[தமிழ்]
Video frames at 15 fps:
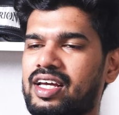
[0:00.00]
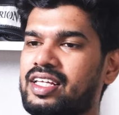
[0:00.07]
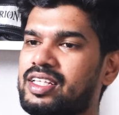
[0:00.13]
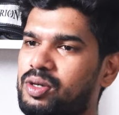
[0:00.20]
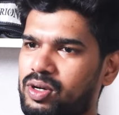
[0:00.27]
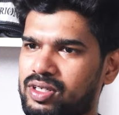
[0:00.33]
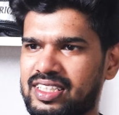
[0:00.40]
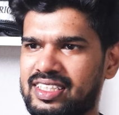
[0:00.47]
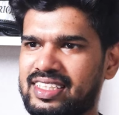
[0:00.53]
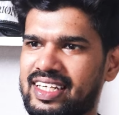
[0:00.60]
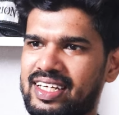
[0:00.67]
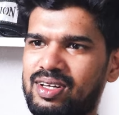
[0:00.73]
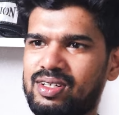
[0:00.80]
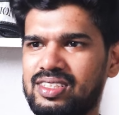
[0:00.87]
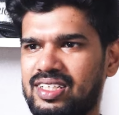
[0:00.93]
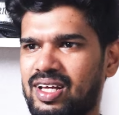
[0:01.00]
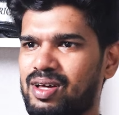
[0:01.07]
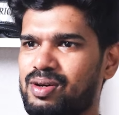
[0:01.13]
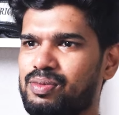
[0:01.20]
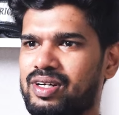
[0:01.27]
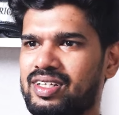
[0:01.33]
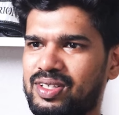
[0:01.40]
இது ஒரு சிக்ஸ்டி க்ரோஸ்
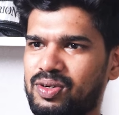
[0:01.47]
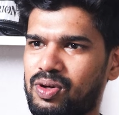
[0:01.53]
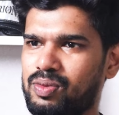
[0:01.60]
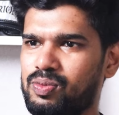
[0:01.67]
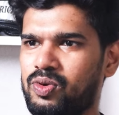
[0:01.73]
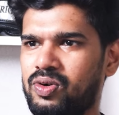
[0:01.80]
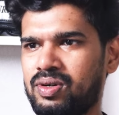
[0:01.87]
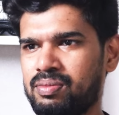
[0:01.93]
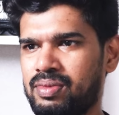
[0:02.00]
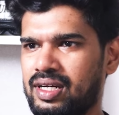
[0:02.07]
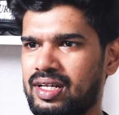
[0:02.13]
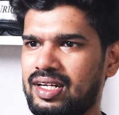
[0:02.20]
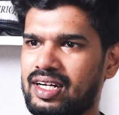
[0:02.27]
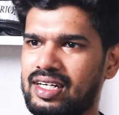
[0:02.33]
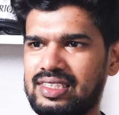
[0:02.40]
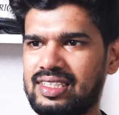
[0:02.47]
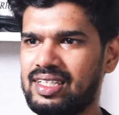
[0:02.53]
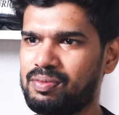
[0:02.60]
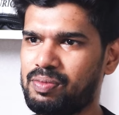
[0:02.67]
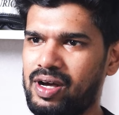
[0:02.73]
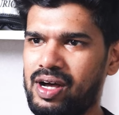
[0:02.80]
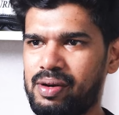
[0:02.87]
செலவு பண்ணதுக்கு ஒரு மூணு மெடல் கிடச்சிதுப்பா